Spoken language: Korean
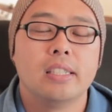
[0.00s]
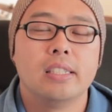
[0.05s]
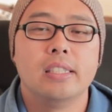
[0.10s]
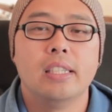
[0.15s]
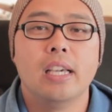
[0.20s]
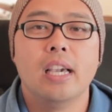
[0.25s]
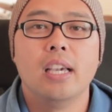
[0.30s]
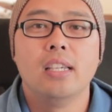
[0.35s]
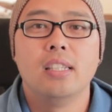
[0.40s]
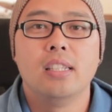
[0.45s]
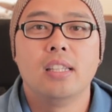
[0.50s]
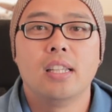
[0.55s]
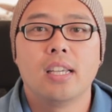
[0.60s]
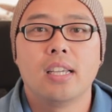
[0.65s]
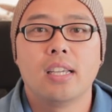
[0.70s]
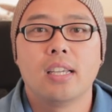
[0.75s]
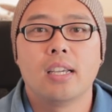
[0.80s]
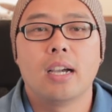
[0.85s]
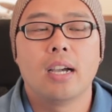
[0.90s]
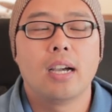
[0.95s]

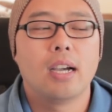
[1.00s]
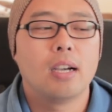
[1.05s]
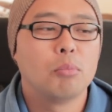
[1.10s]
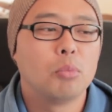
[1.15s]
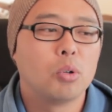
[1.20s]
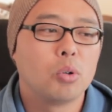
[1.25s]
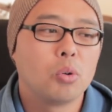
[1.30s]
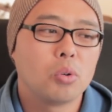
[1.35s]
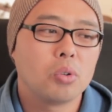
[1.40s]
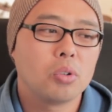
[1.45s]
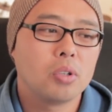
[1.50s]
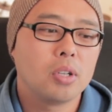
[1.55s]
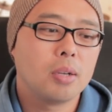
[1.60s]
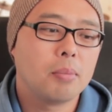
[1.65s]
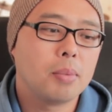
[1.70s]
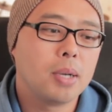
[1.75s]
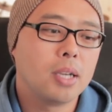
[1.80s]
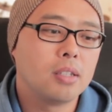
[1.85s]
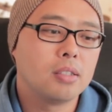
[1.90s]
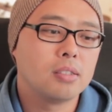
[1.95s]
예의인데 아, 뭐 코로나
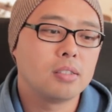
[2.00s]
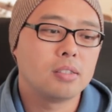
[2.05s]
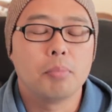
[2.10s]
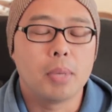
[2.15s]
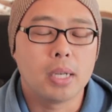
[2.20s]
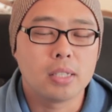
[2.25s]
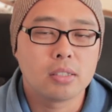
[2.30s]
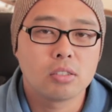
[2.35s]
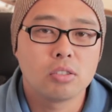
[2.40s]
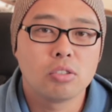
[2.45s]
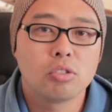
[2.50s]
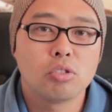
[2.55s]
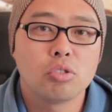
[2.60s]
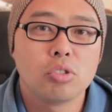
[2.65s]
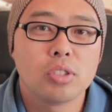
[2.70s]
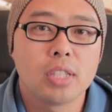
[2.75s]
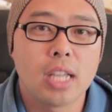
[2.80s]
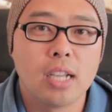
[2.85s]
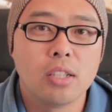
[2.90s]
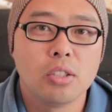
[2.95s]
바이러스 마스크
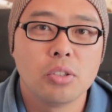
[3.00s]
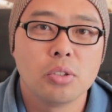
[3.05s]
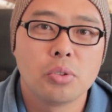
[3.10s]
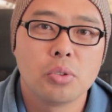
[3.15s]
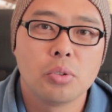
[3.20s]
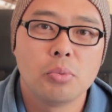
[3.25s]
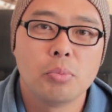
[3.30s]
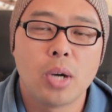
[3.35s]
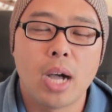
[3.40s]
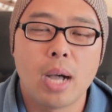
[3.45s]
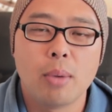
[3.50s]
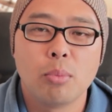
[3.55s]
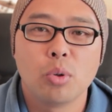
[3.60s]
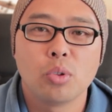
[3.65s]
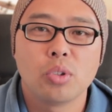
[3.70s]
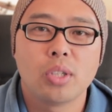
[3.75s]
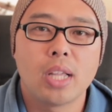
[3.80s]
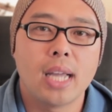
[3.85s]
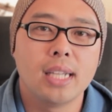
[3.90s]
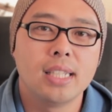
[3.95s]
쓰고 다녀도 뭐
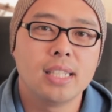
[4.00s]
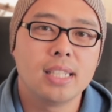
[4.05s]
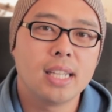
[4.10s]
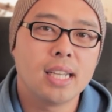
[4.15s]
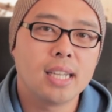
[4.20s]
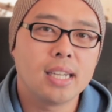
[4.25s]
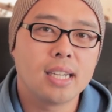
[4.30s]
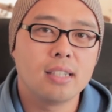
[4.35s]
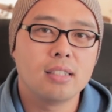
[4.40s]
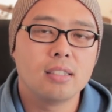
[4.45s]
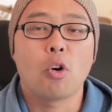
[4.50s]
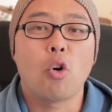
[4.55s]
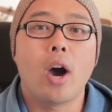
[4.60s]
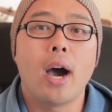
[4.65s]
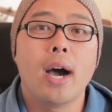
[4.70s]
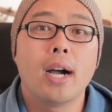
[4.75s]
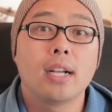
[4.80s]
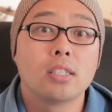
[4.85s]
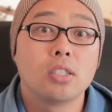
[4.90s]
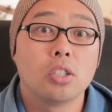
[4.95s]
아무것도 아니다라는
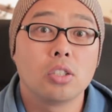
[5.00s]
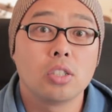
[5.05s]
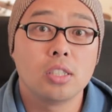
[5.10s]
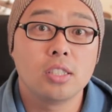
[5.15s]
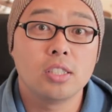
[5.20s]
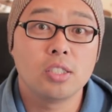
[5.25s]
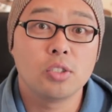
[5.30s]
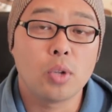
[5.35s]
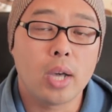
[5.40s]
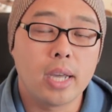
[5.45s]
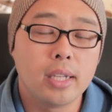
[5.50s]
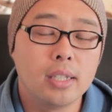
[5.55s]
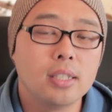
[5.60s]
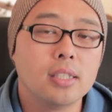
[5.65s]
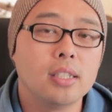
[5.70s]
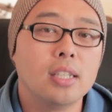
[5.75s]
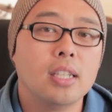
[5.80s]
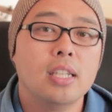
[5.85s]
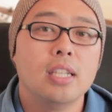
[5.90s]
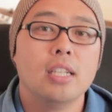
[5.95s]
과학적이지도
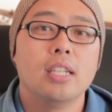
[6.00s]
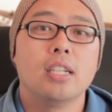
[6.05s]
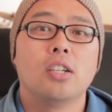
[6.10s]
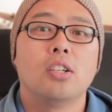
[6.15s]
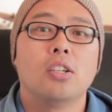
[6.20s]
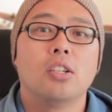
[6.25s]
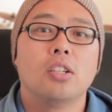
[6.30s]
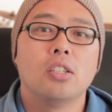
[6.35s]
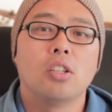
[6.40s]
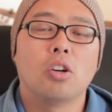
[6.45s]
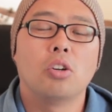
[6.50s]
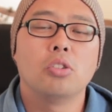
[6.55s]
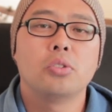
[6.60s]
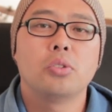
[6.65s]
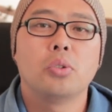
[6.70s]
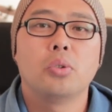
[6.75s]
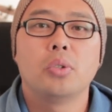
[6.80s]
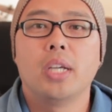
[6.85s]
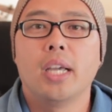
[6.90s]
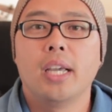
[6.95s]
않은 그런
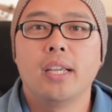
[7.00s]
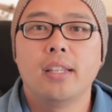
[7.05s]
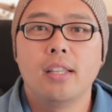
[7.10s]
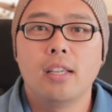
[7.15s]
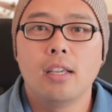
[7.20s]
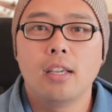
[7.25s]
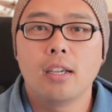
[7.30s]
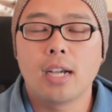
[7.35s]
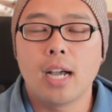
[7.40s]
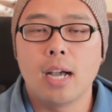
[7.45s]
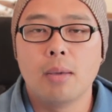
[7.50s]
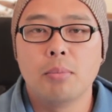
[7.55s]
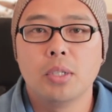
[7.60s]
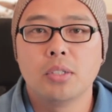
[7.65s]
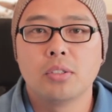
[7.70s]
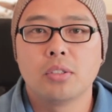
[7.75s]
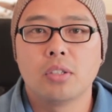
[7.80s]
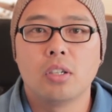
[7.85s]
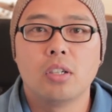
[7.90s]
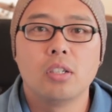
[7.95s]
헛소리 해대에
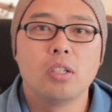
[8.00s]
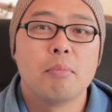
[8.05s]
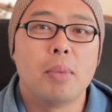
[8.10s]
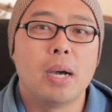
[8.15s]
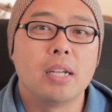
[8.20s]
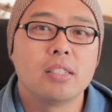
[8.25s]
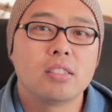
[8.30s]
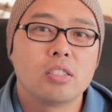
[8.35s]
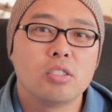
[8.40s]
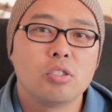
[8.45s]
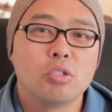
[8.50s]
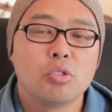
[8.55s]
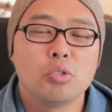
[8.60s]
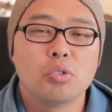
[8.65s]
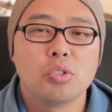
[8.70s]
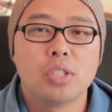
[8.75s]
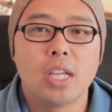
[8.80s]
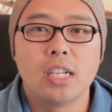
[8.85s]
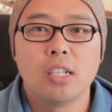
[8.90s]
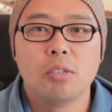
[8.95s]
가면서 마스크
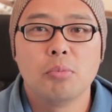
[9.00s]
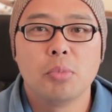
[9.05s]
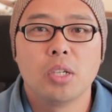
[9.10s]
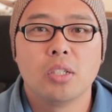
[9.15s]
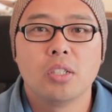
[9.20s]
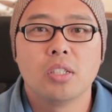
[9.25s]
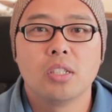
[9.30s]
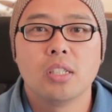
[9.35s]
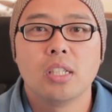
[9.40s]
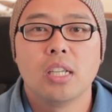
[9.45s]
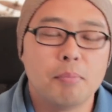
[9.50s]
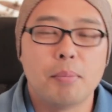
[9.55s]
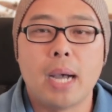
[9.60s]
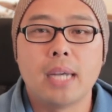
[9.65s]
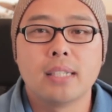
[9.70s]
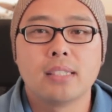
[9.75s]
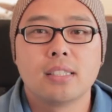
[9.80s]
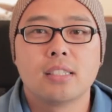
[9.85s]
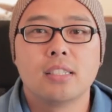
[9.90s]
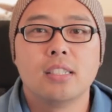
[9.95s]
쓰고 다니면은
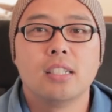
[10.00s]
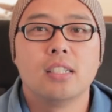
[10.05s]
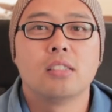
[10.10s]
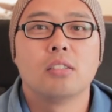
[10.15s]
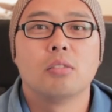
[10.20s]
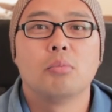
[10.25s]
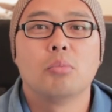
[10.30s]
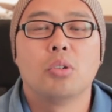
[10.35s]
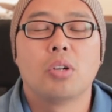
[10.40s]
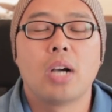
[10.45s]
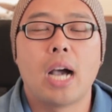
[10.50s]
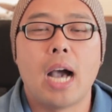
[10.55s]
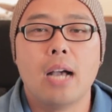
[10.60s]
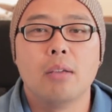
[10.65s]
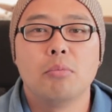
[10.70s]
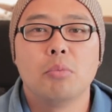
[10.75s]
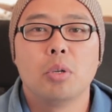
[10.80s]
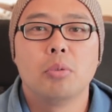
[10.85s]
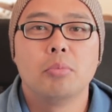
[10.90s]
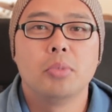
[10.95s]
마스크에서 뭐
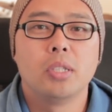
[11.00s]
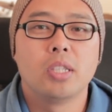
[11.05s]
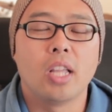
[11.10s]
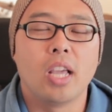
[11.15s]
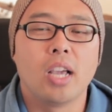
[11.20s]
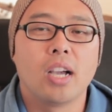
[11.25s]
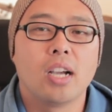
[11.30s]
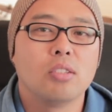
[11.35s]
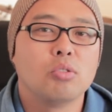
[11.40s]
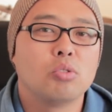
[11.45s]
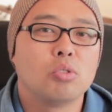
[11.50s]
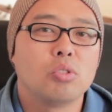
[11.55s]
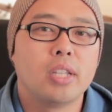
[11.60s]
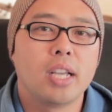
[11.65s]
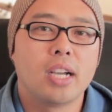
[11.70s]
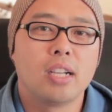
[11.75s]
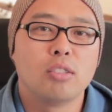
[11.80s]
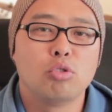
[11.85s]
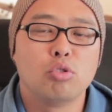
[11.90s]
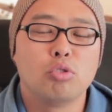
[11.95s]
감염이 돼가지고
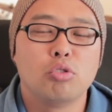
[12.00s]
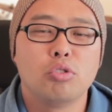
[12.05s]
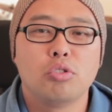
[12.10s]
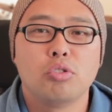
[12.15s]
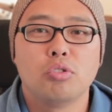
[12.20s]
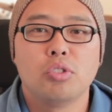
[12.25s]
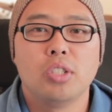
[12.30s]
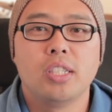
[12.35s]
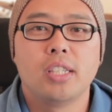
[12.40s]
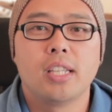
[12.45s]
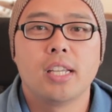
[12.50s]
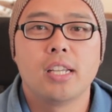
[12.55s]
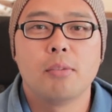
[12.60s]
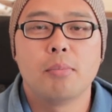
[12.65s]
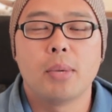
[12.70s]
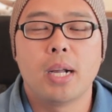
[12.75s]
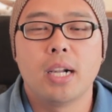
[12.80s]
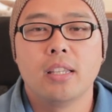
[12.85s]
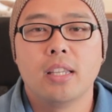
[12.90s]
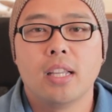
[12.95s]
내가 죽을 수도 있다네
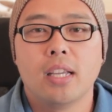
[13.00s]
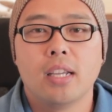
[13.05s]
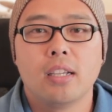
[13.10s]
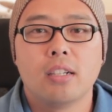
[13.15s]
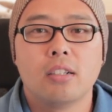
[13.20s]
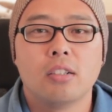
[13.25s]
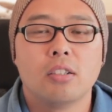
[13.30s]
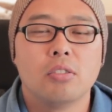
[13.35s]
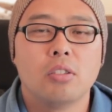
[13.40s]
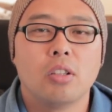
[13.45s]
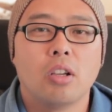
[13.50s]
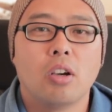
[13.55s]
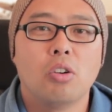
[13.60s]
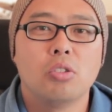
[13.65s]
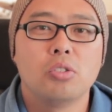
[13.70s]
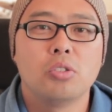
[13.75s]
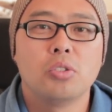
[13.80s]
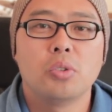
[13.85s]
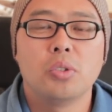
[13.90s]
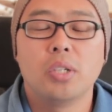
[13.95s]
말다네 그런
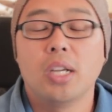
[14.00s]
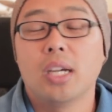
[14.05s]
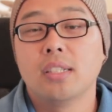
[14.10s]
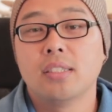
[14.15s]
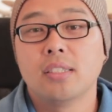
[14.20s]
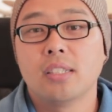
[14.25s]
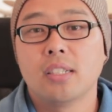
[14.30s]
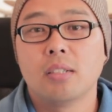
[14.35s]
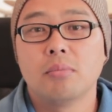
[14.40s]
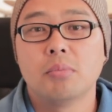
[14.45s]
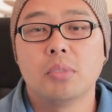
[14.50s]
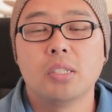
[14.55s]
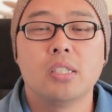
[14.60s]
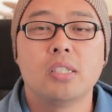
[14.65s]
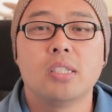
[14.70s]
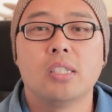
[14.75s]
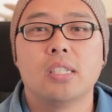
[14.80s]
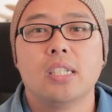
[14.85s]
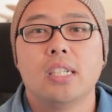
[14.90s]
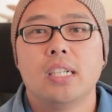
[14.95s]
헛소리 하는
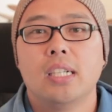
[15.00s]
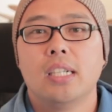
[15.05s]
사람들,